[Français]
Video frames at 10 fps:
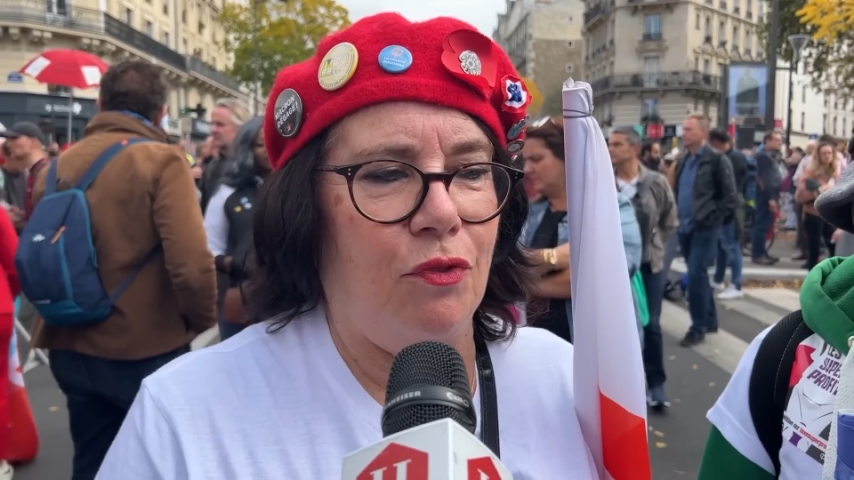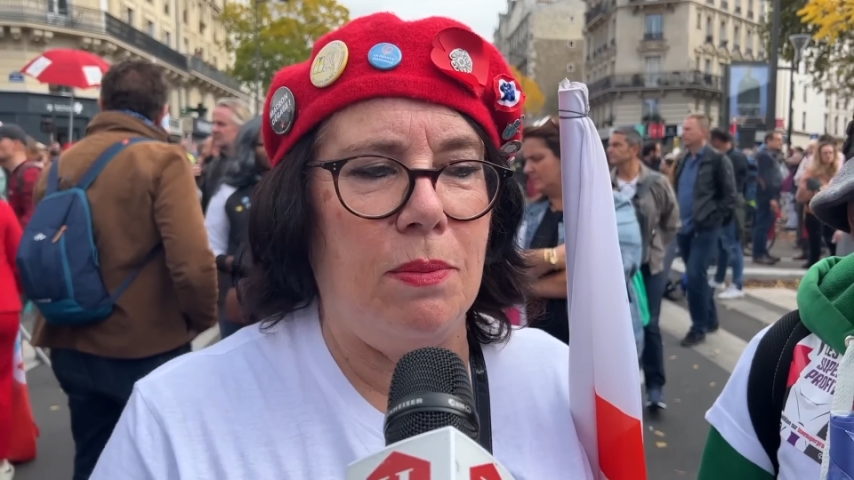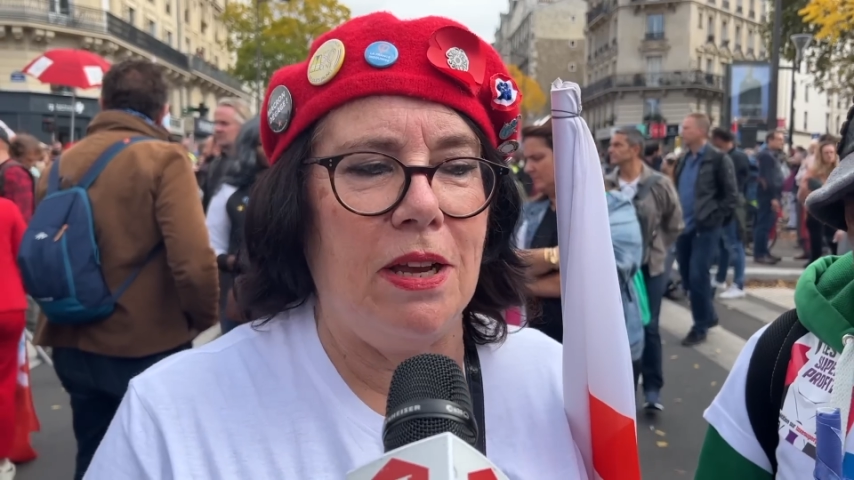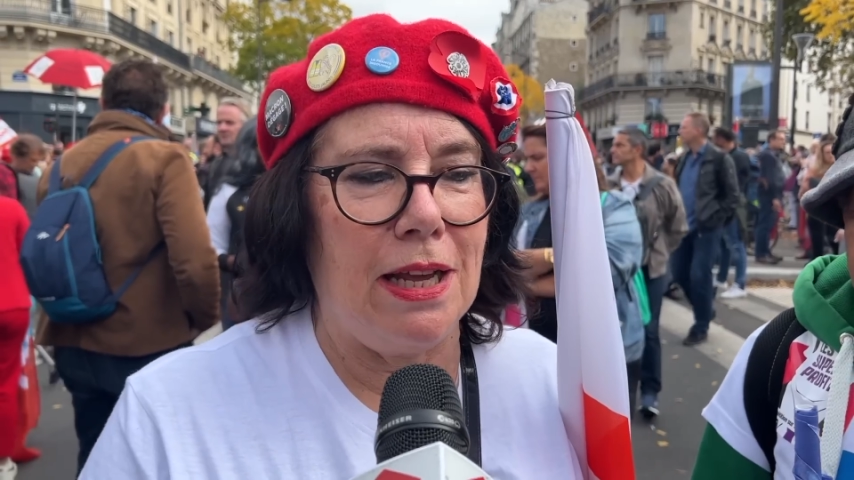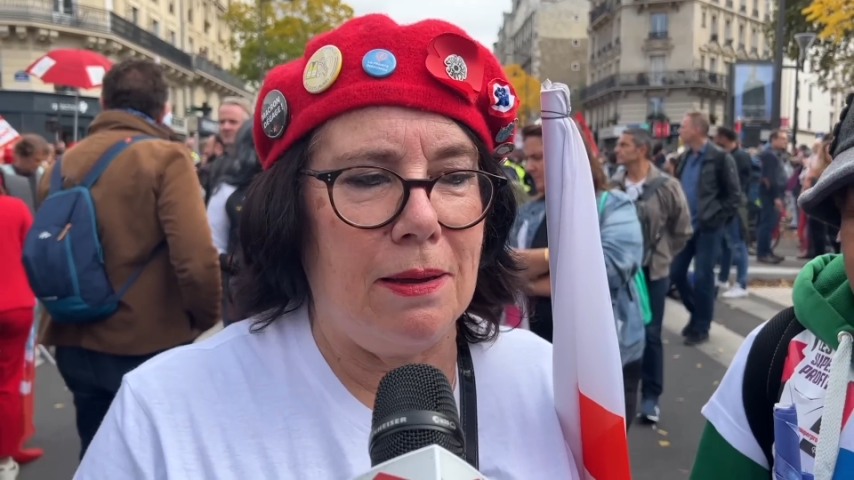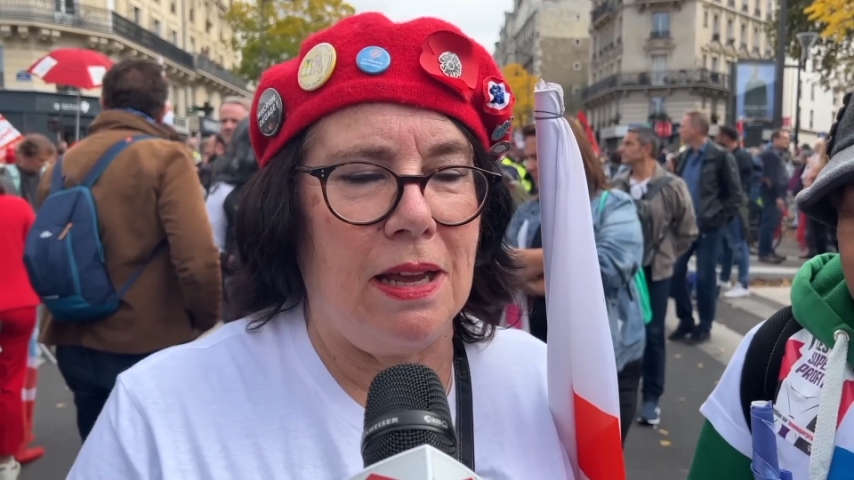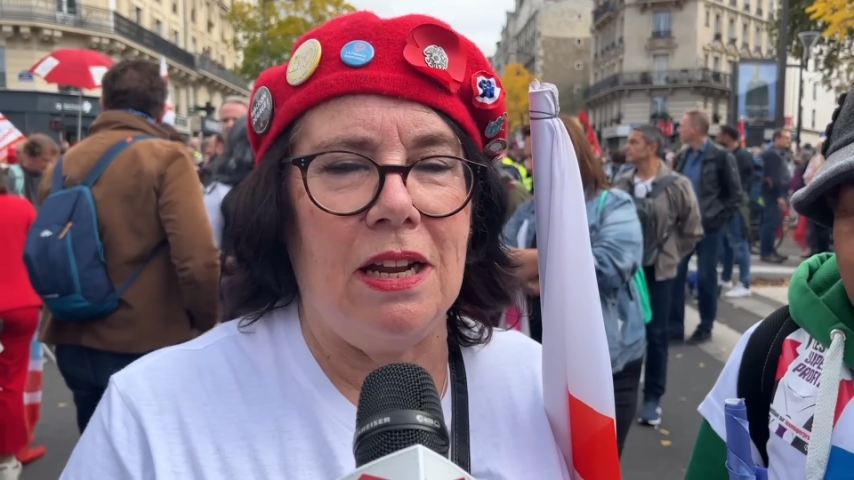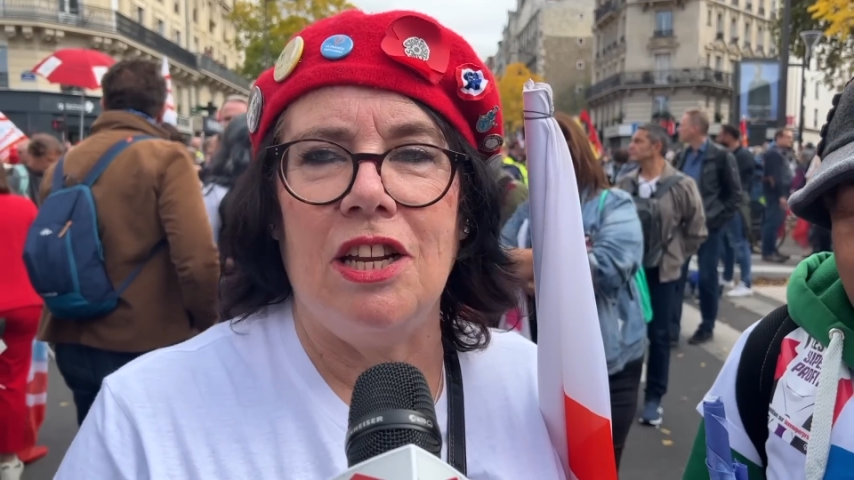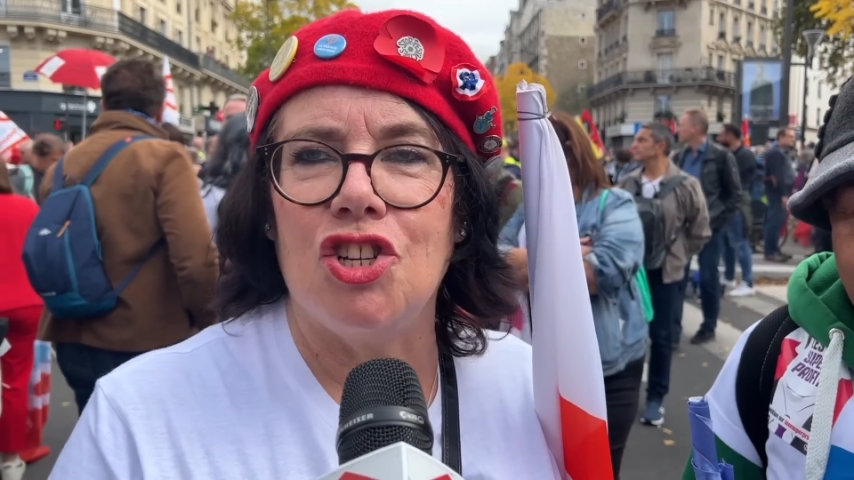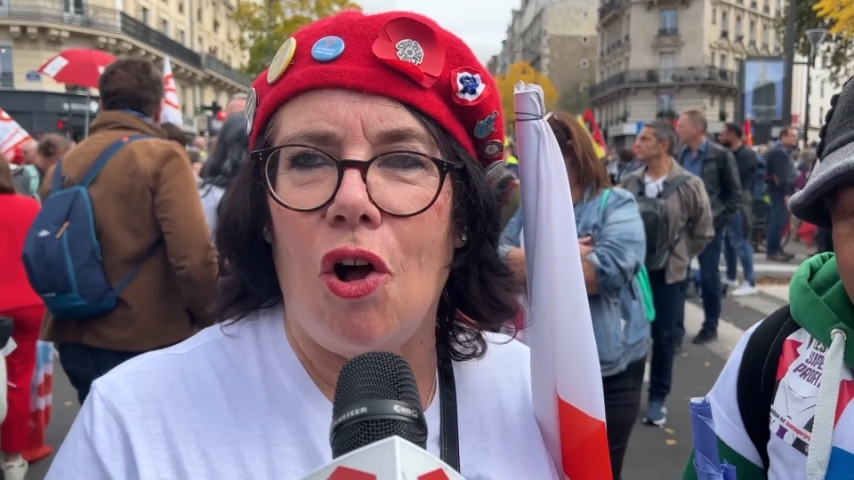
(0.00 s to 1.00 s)
faut aimer les,
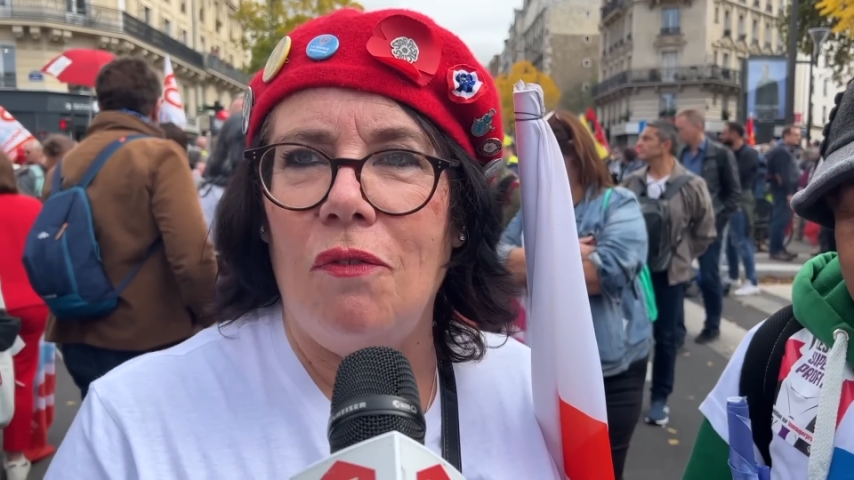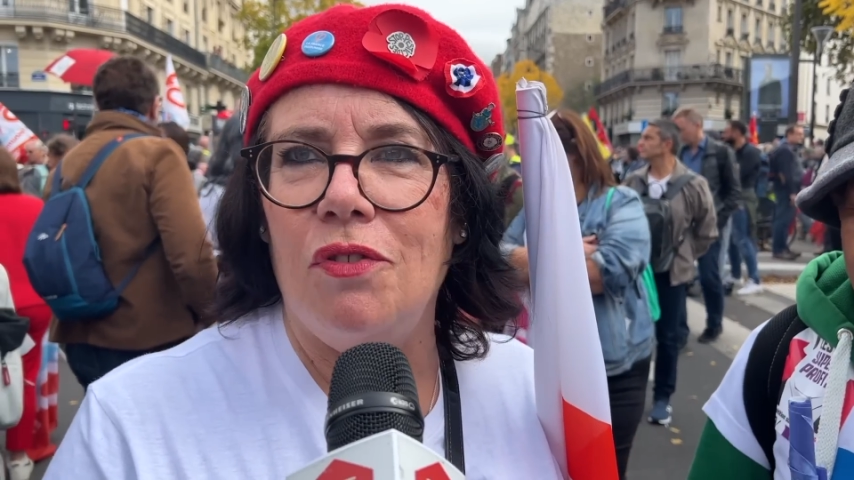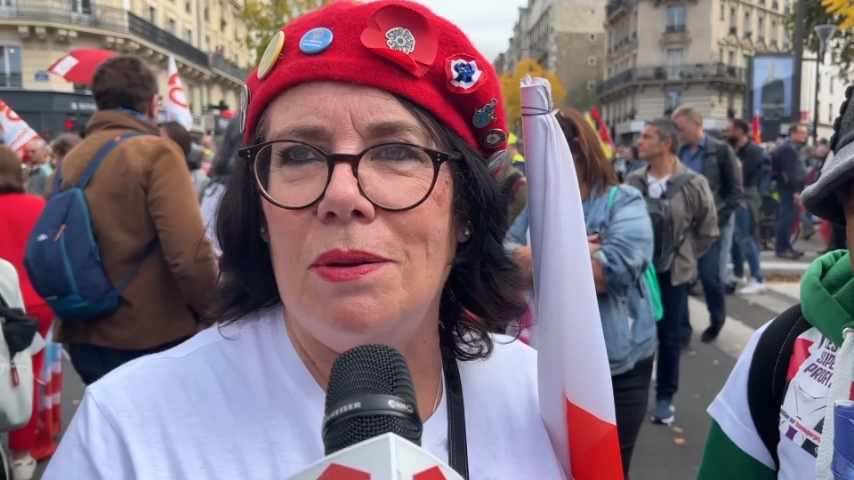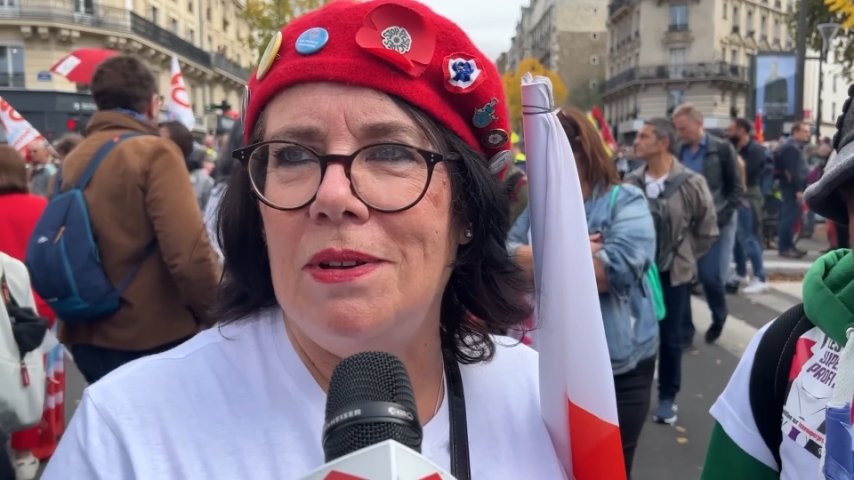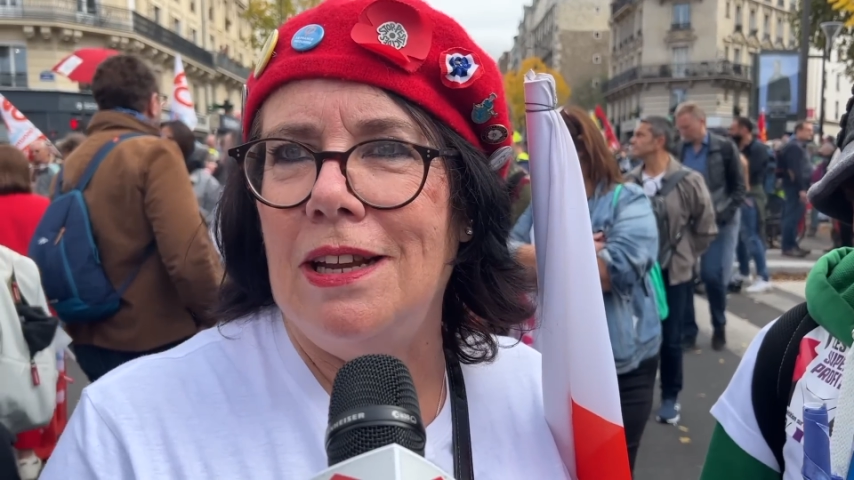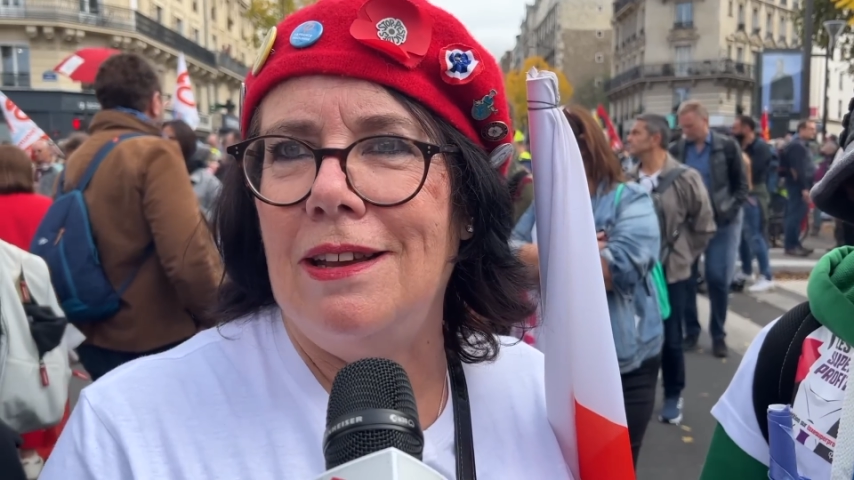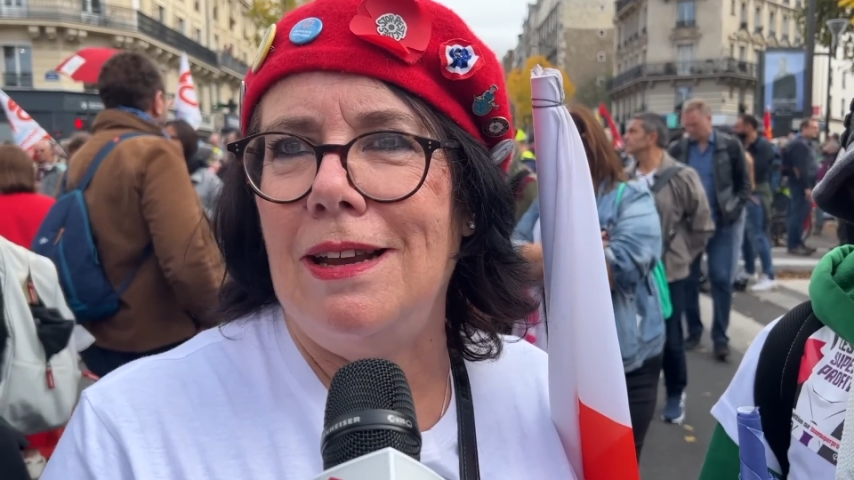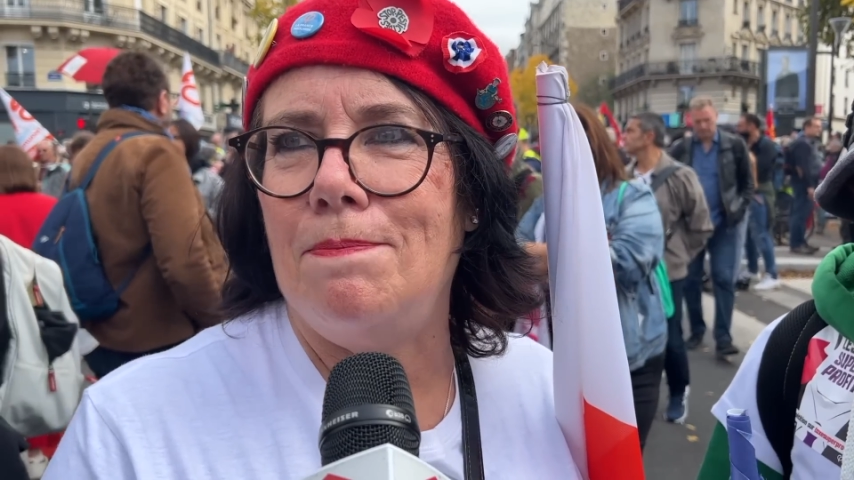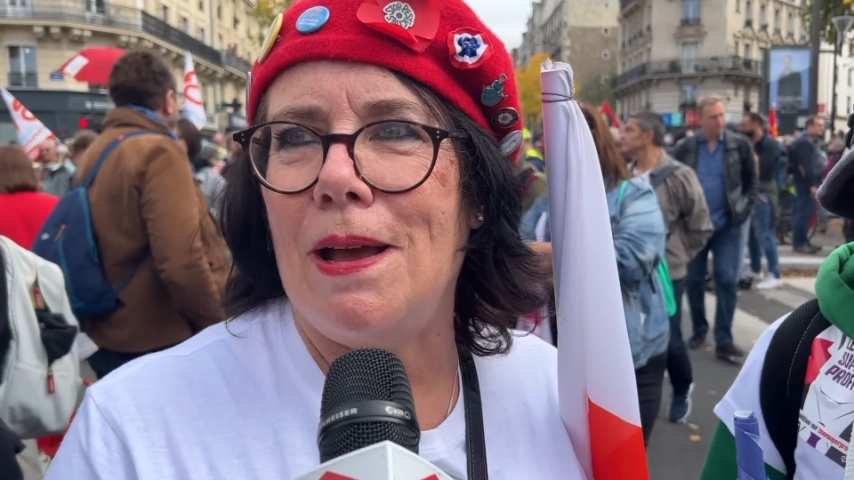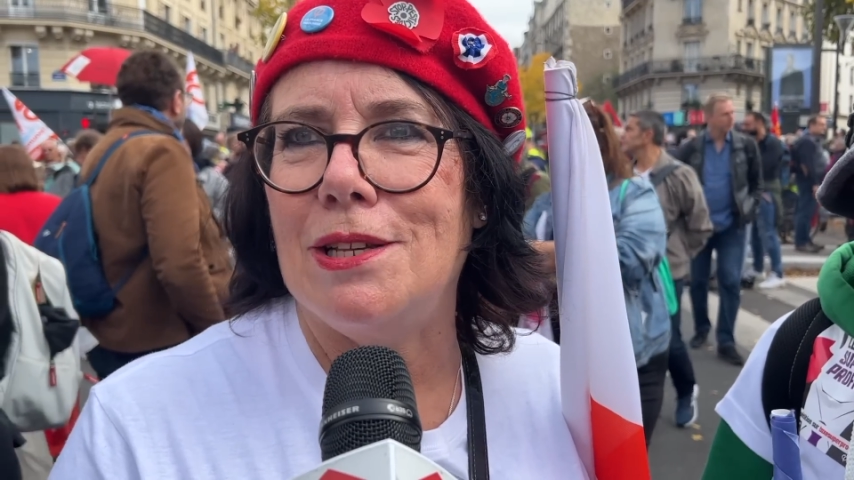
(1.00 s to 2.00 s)
les gens, faut aimer
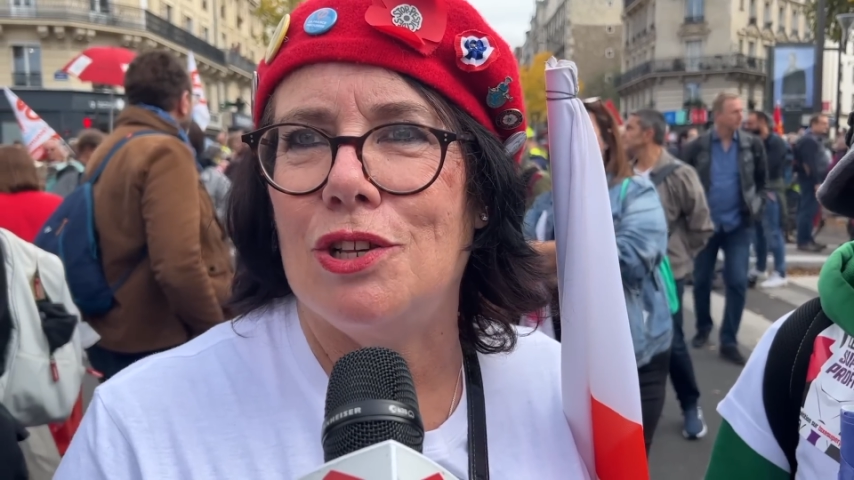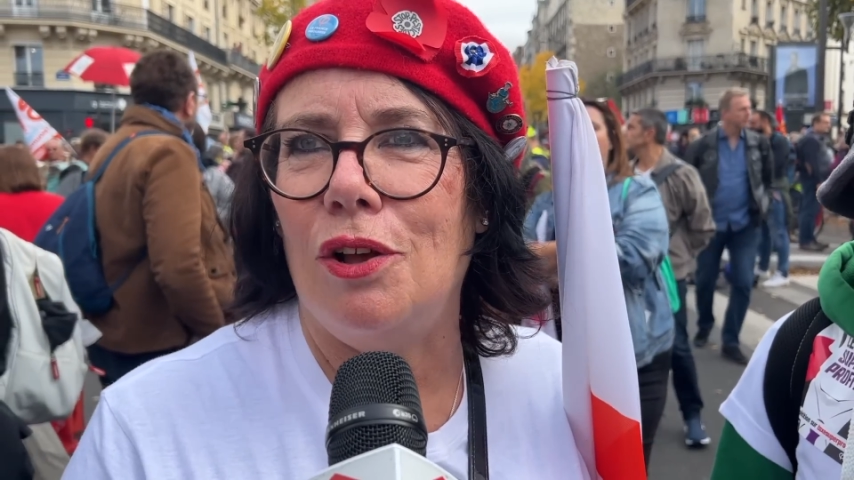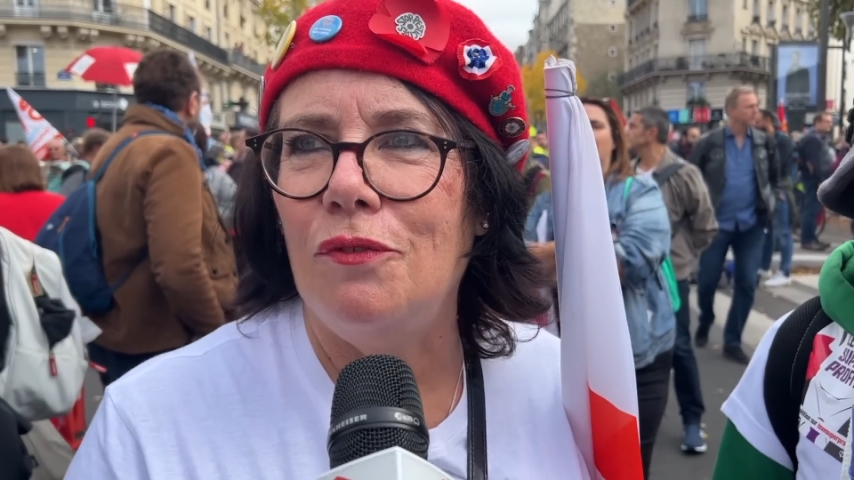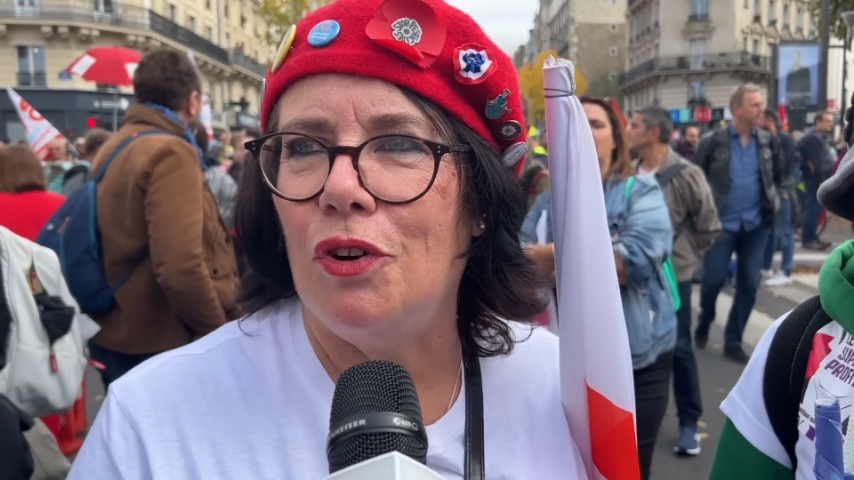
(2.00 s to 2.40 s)
les personnes,